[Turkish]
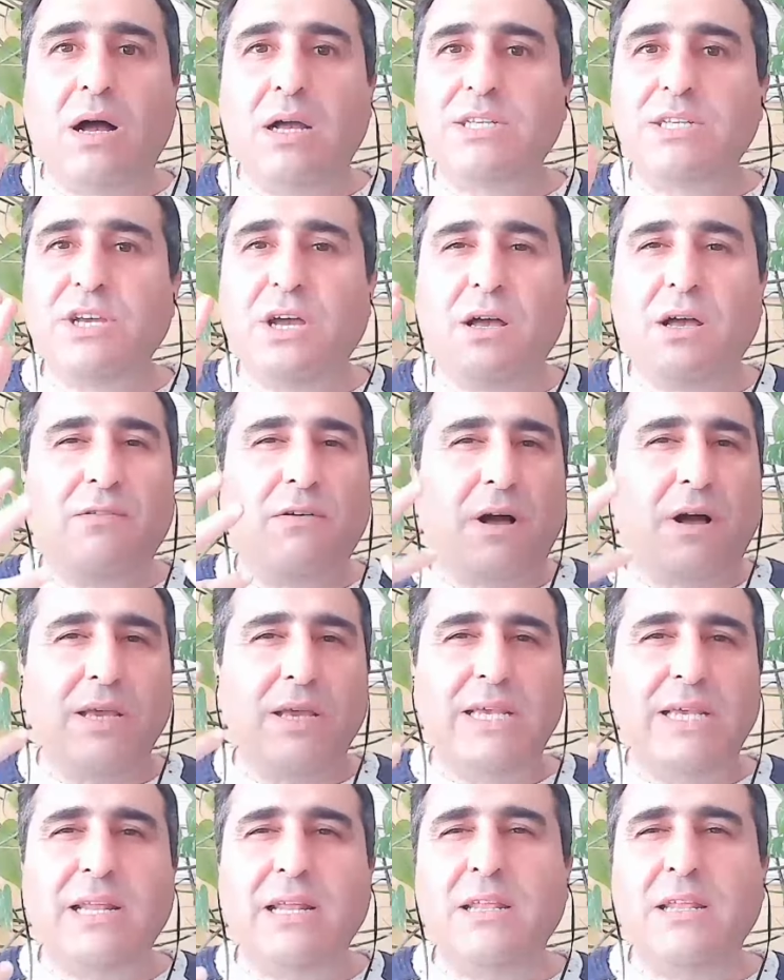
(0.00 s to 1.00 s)
Aça
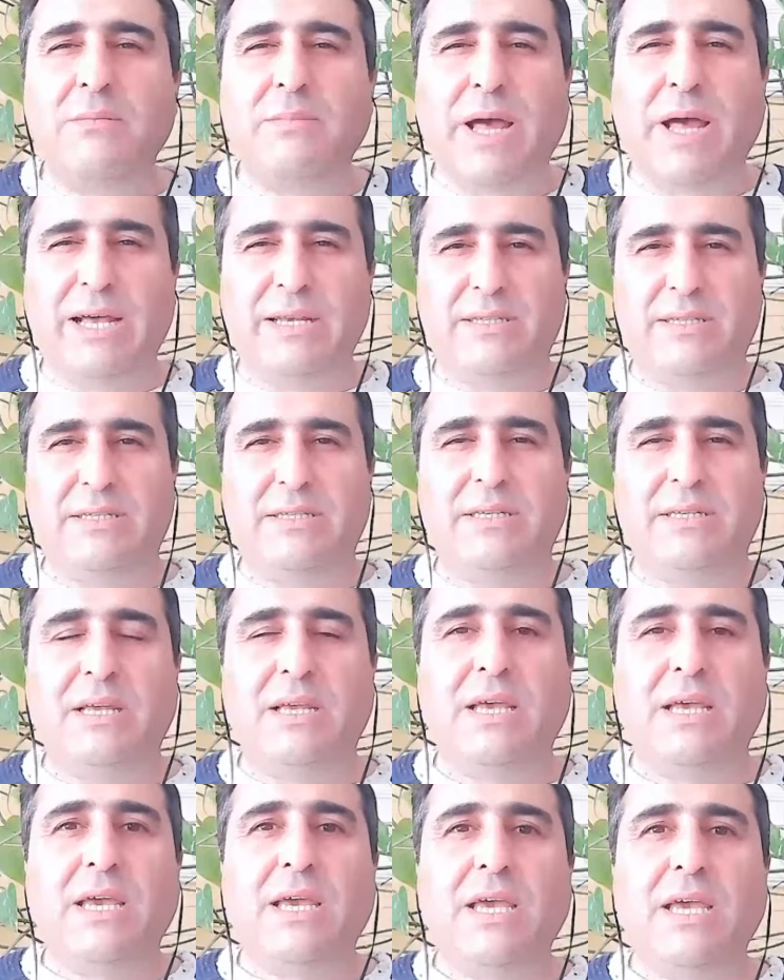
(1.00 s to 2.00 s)
inanılmaz.
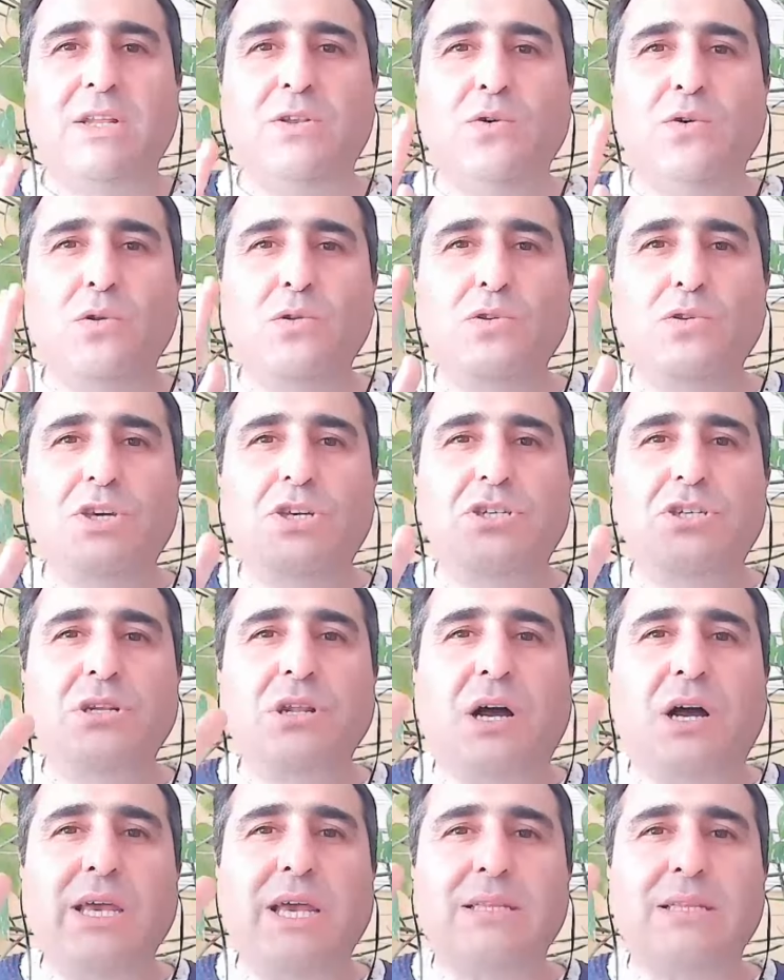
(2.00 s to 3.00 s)
E ne oldu
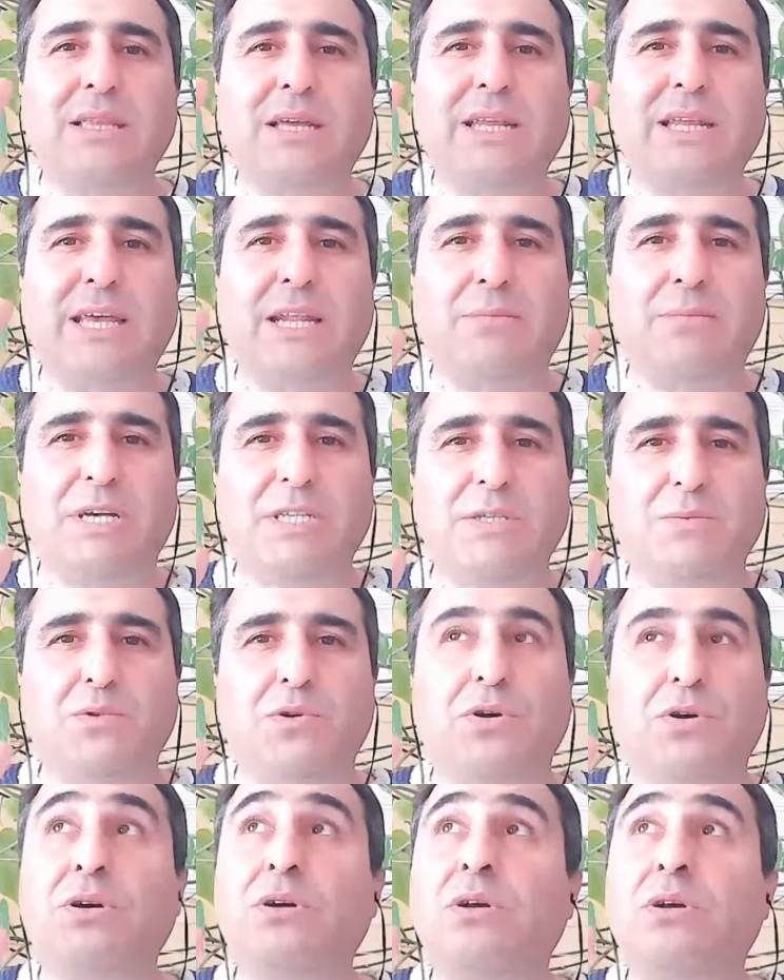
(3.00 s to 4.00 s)
kişinin ayakları yere
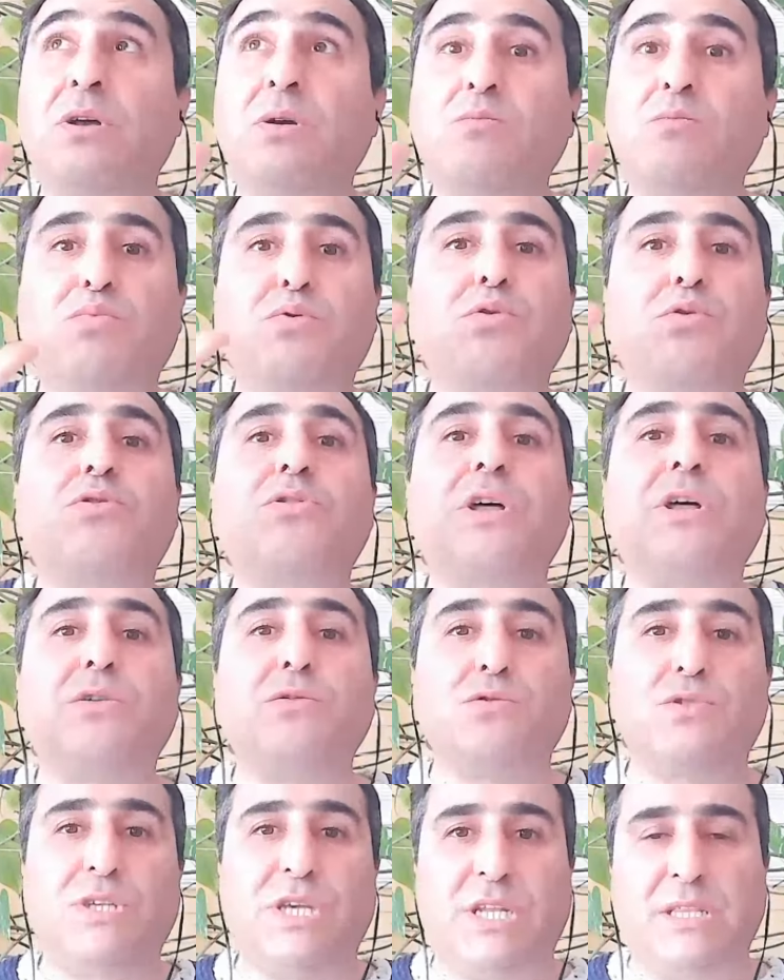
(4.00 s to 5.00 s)
basmıyor.
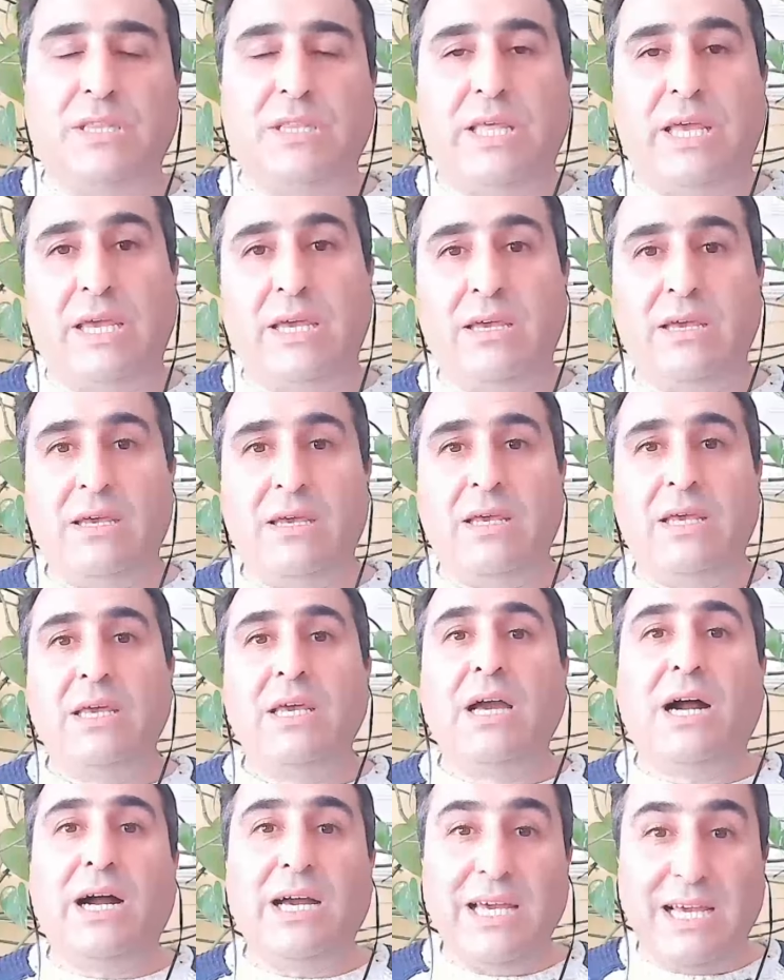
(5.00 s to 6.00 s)
Bulutların üzerinde.
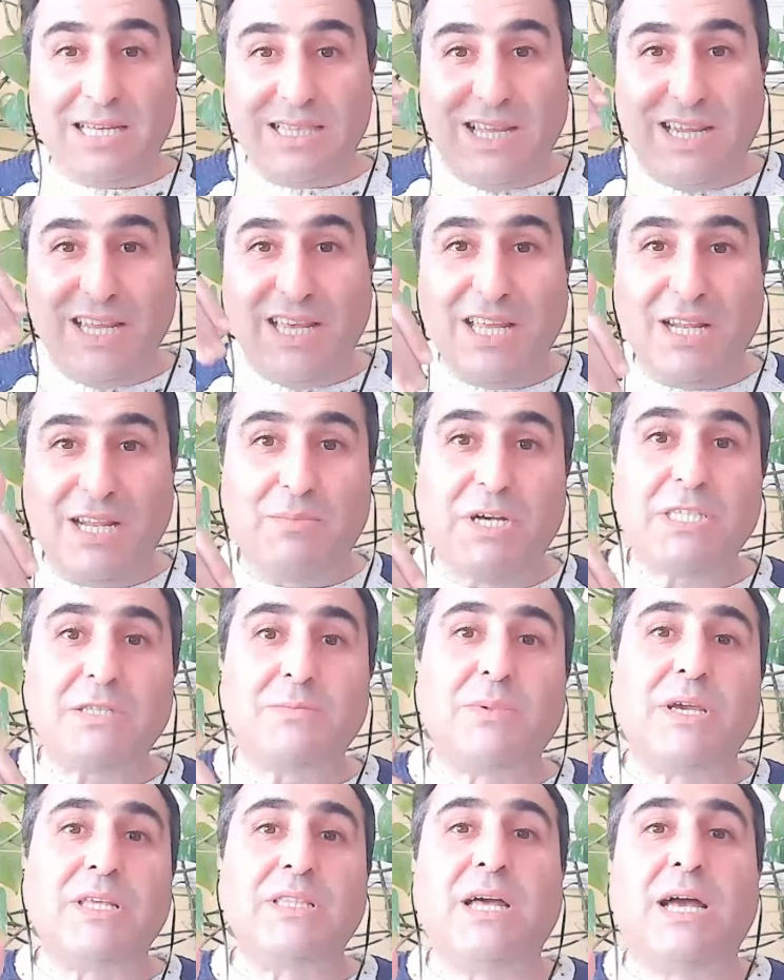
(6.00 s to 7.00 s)
Ayakları yere
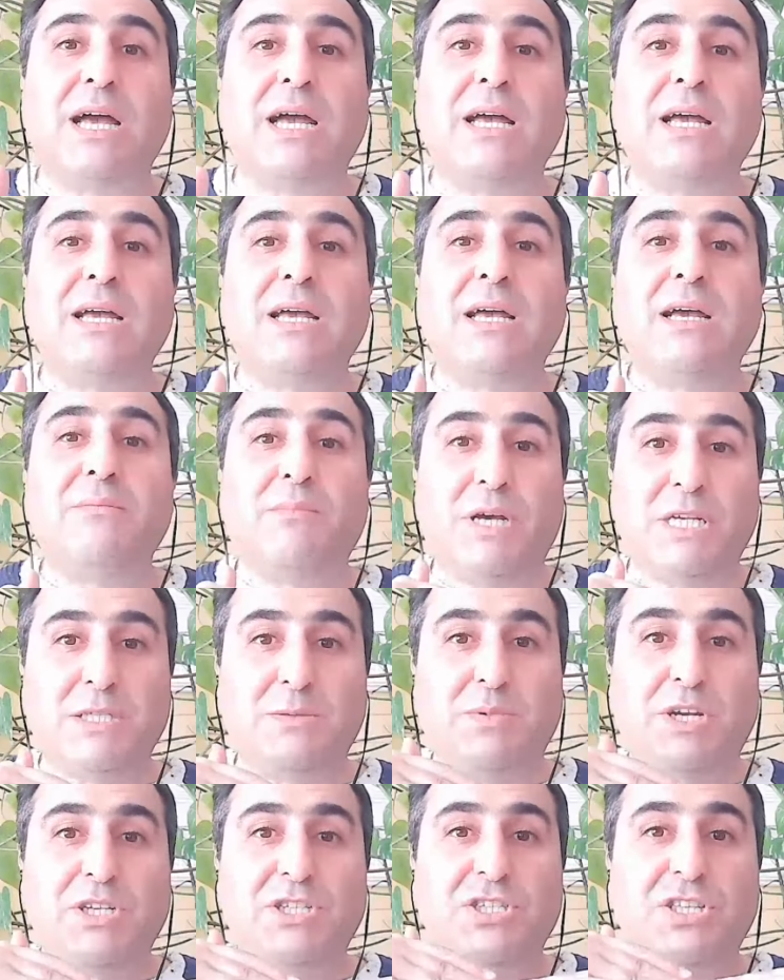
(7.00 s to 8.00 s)
basmayın da
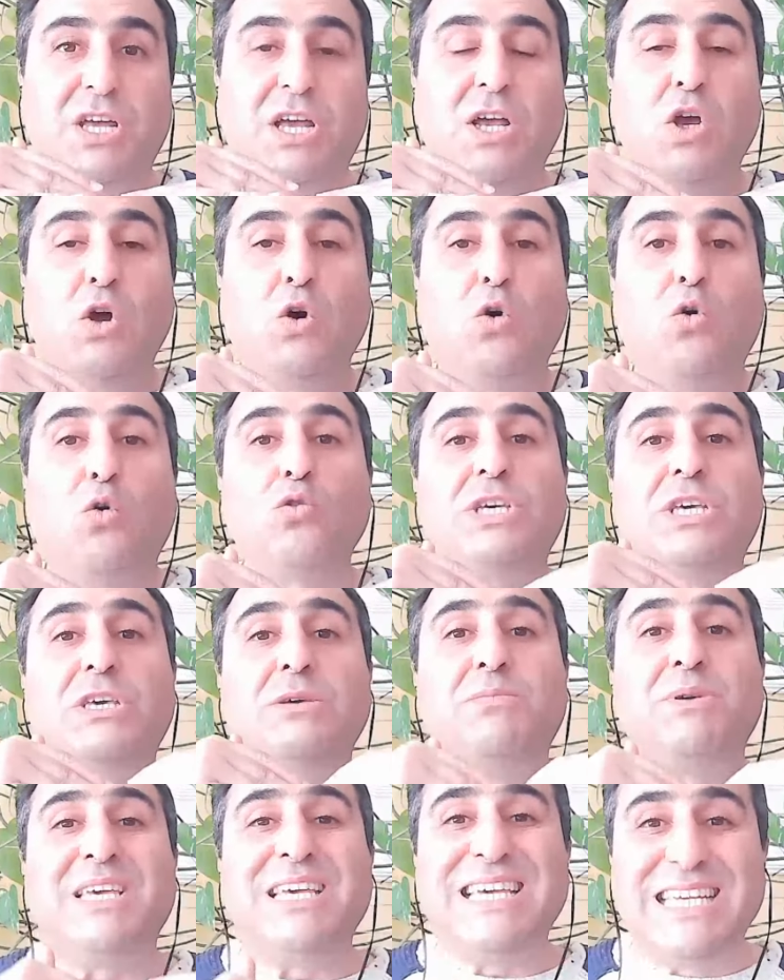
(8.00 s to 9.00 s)
basmayınca da o
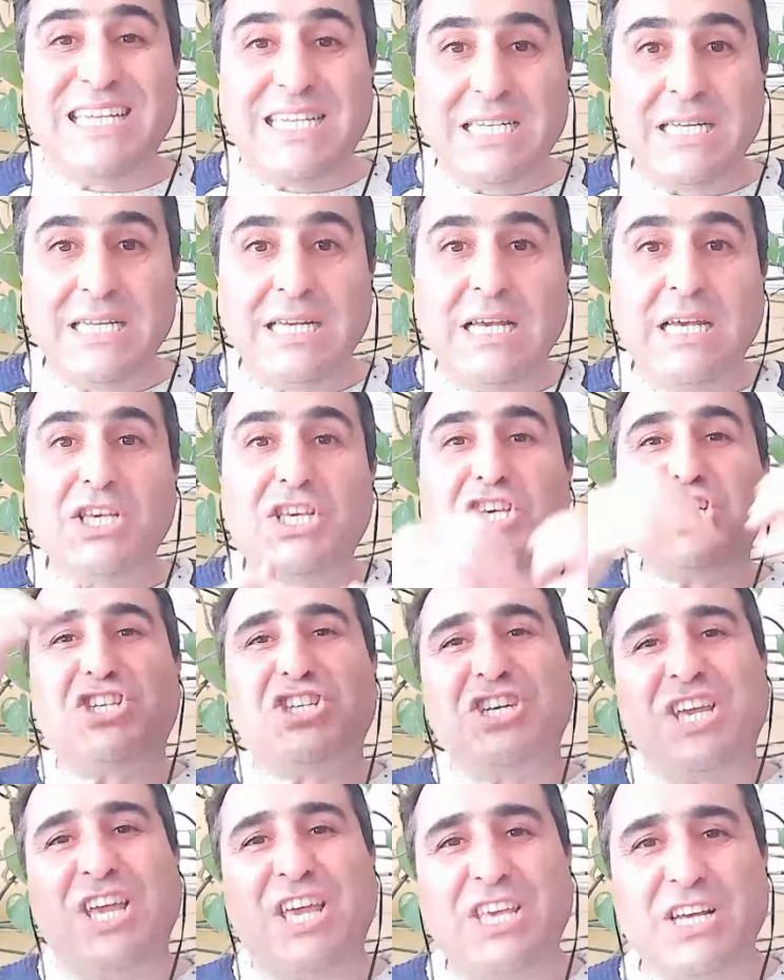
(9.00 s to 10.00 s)
kibir
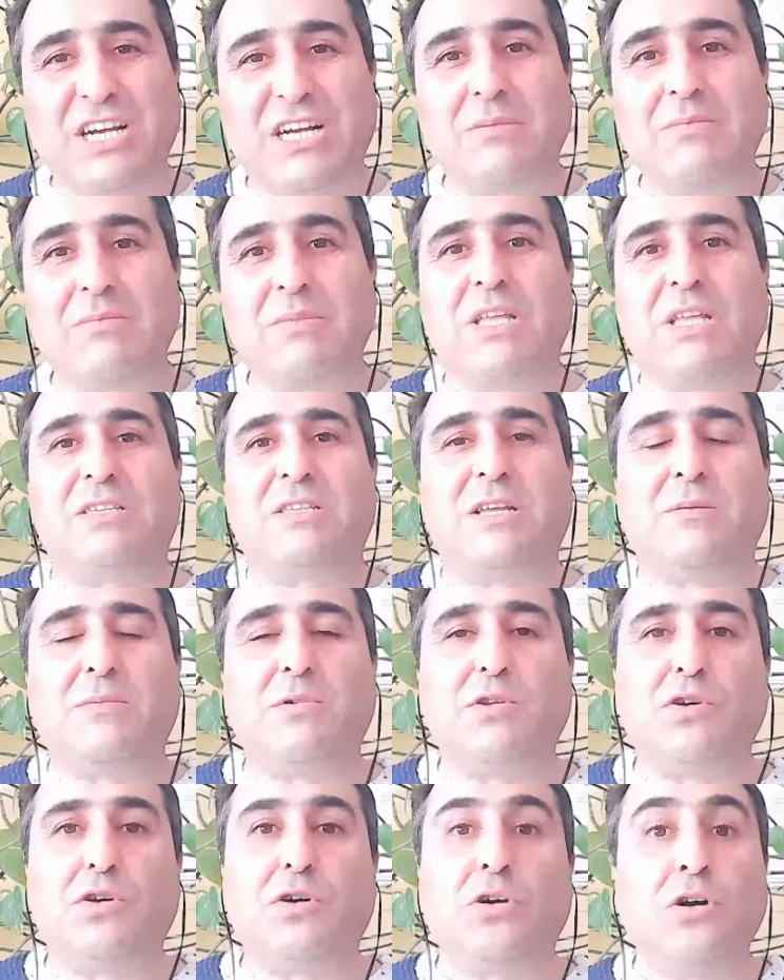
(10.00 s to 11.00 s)
kişiye yıkım
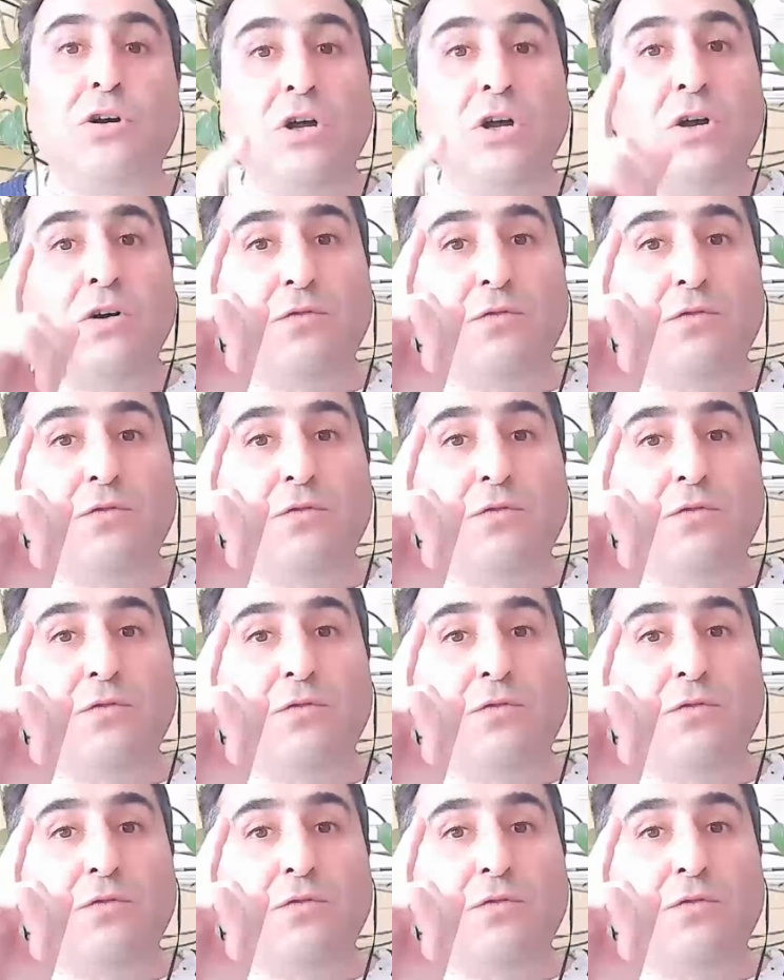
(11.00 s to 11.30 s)
getirebiliyor.